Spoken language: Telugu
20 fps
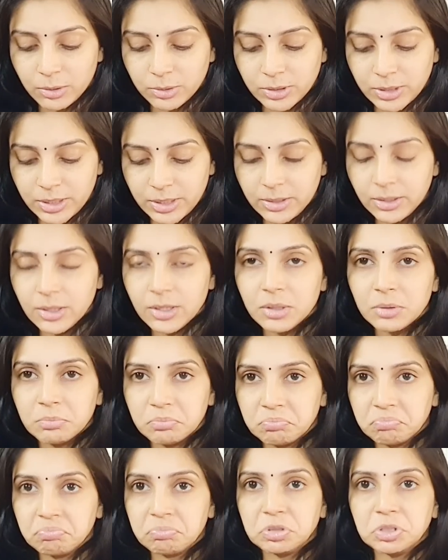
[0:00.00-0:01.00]
ఉంది
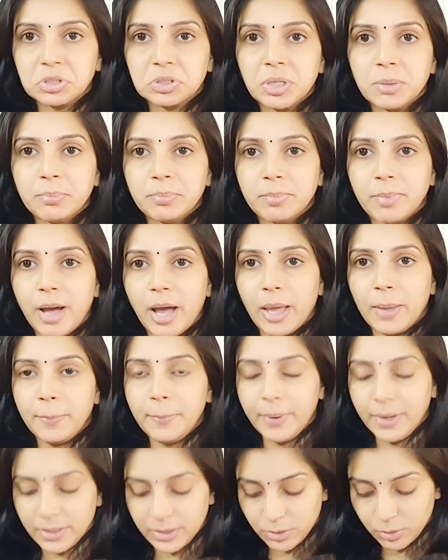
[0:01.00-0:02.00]
మొత్తం
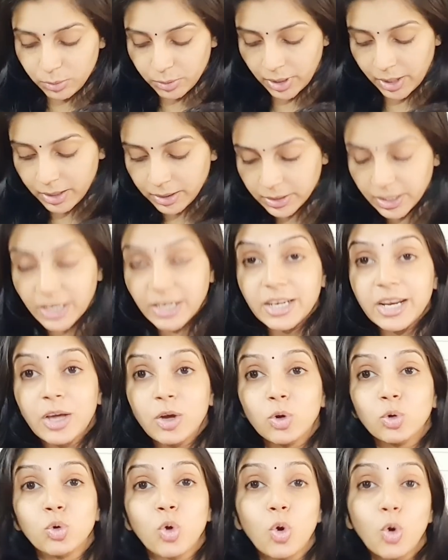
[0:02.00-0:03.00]
అయిపోయింది కూడా
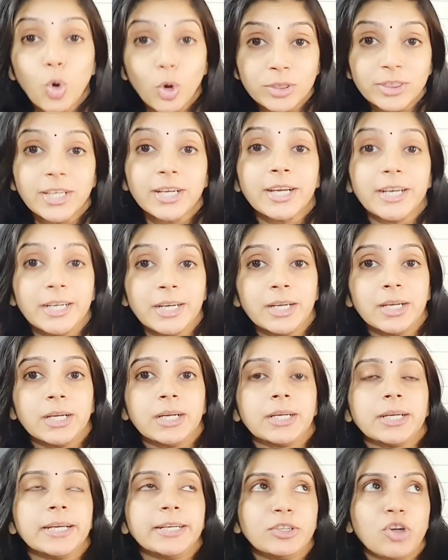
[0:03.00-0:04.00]
నేను ఇంకో కొత్త కిట్
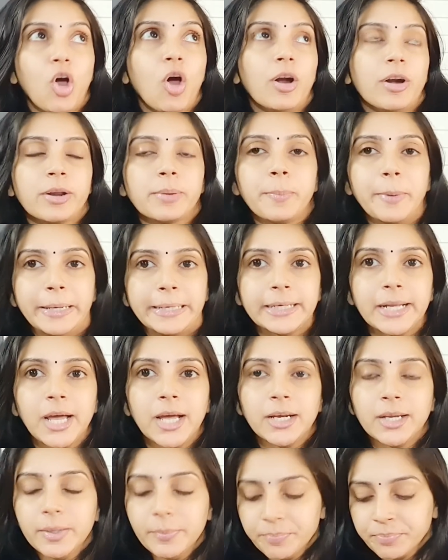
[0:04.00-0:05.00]
కిట్ ఆర్డర్
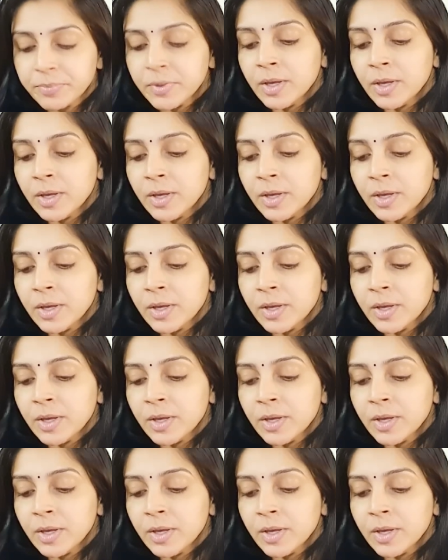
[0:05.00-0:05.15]
పెట్టాలి